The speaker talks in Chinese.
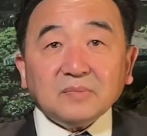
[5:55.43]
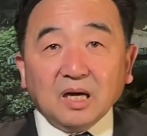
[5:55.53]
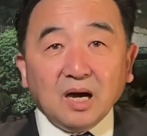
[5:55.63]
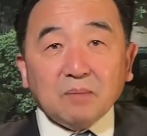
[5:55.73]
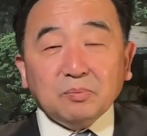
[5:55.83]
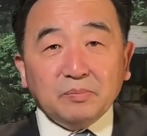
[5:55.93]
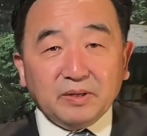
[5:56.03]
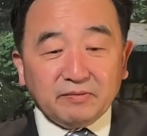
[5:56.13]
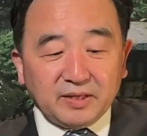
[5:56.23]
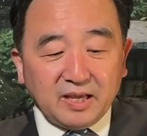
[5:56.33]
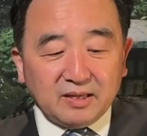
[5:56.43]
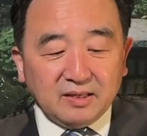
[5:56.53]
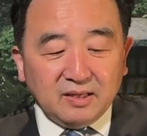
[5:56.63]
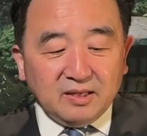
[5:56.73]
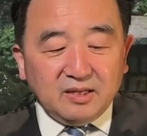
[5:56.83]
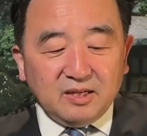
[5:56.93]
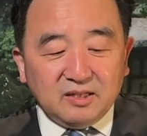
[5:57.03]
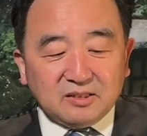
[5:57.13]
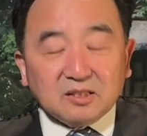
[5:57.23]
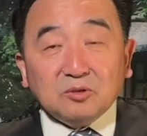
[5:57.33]
啊，不明肺炎，
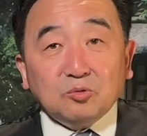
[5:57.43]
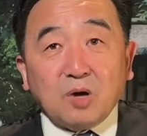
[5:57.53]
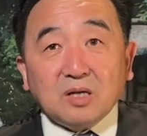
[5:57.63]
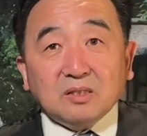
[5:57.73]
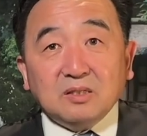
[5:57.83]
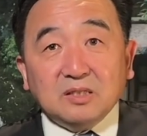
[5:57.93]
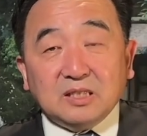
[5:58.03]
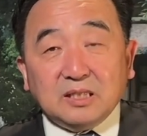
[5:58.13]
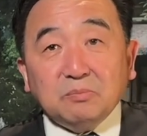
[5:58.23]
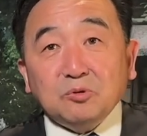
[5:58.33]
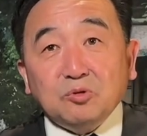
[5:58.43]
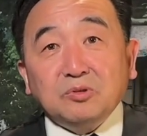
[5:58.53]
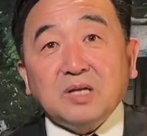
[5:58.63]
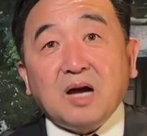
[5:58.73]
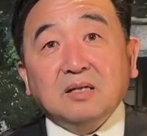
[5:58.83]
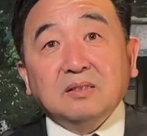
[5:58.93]
呃，症状是极不寻常。